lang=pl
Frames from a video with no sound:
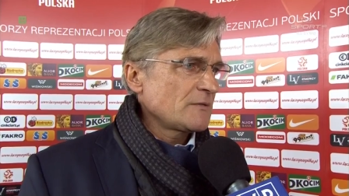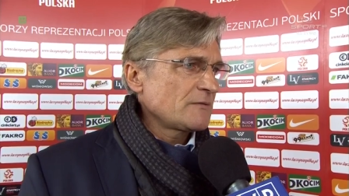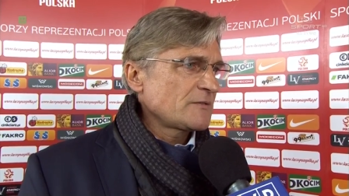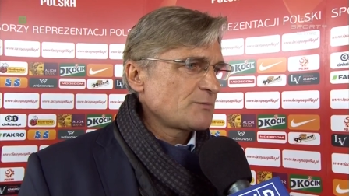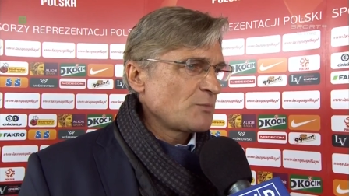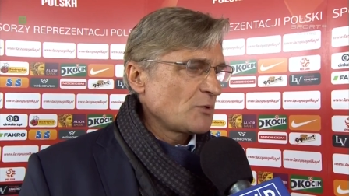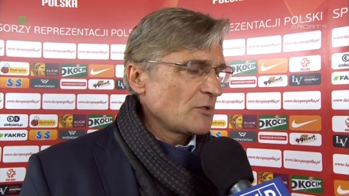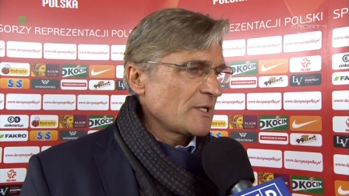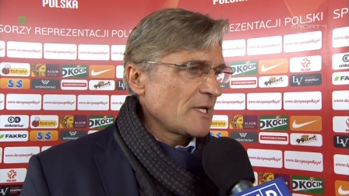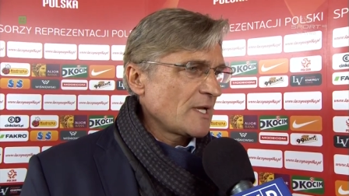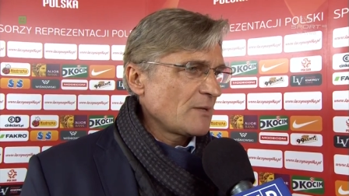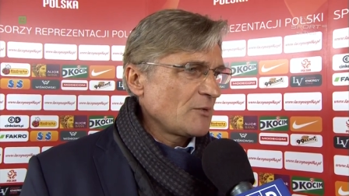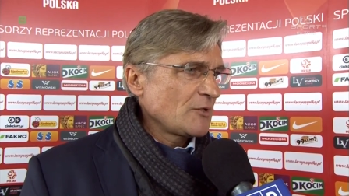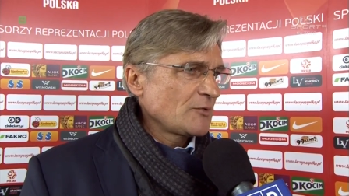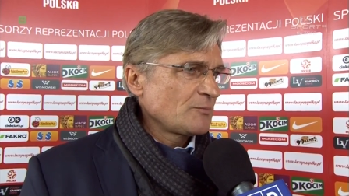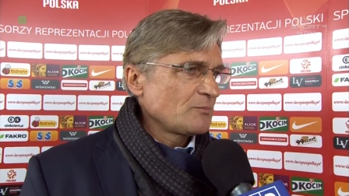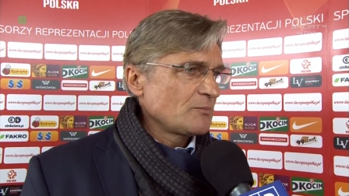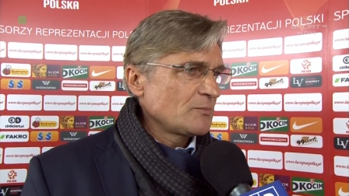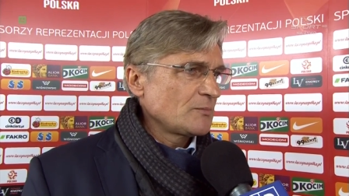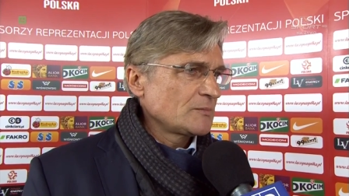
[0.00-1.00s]
wspólna
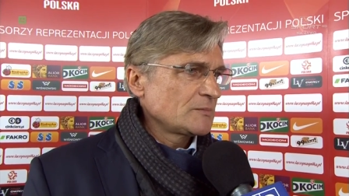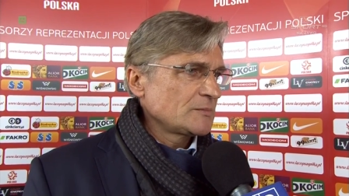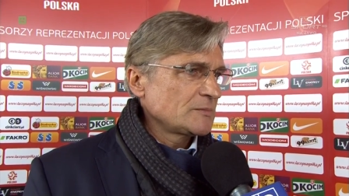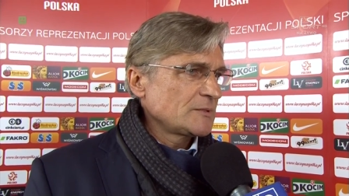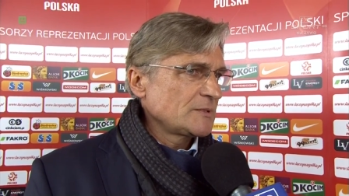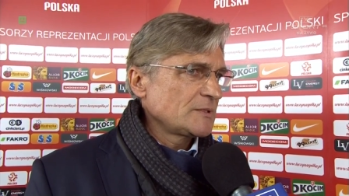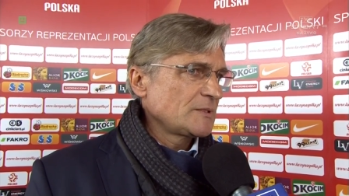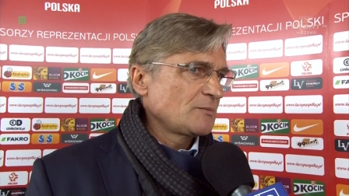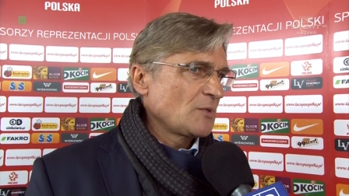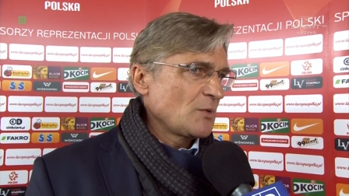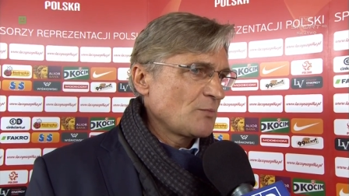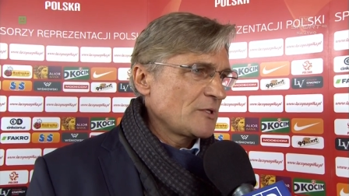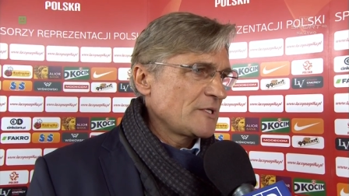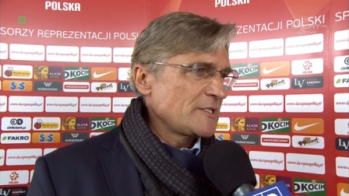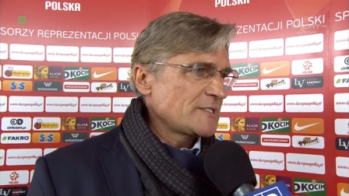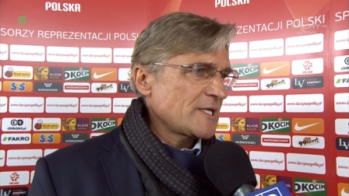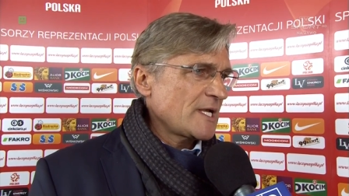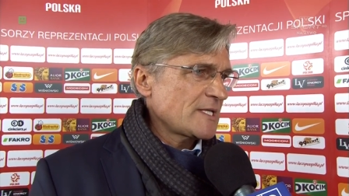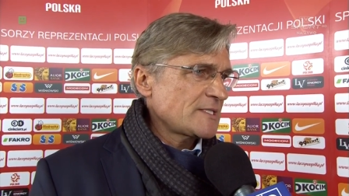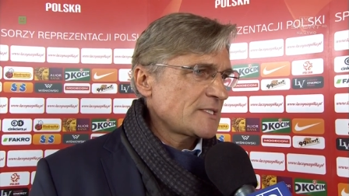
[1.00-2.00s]

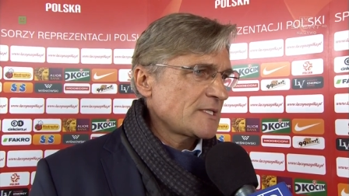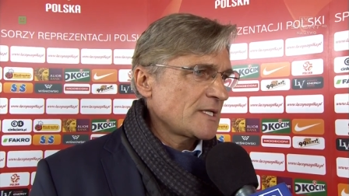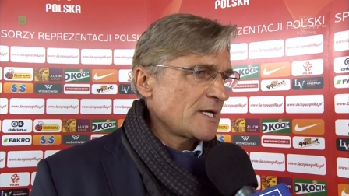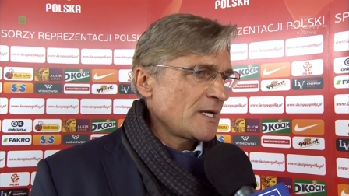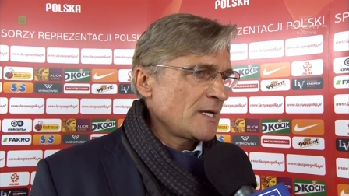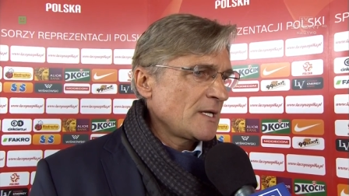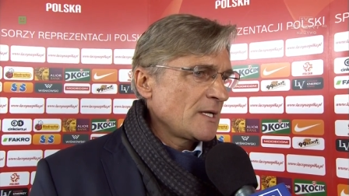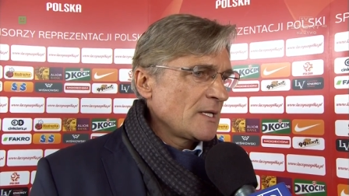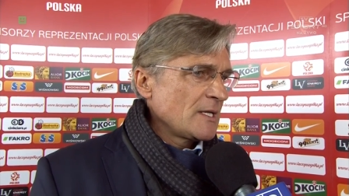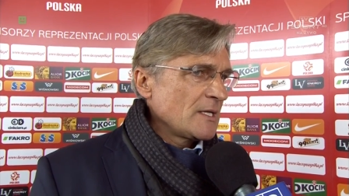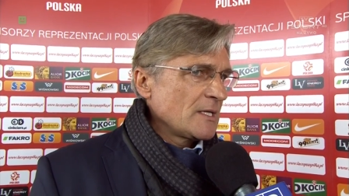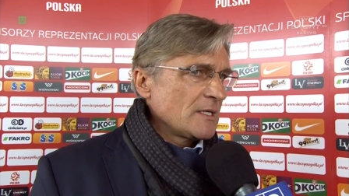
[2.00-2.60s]
mobilizacja